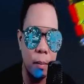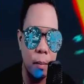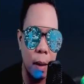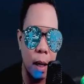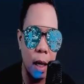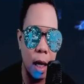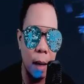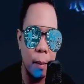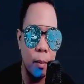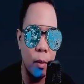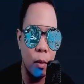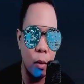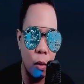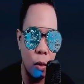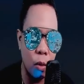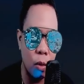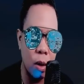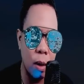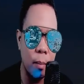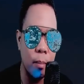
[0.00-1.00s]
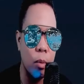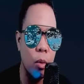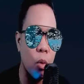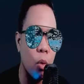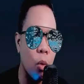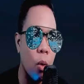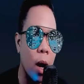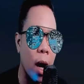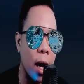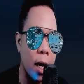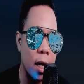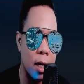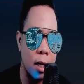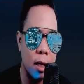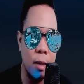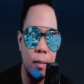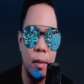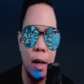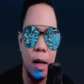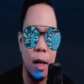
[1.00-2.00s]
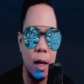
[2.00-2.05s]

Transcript: pagkabuo ng buhay, 'di ba?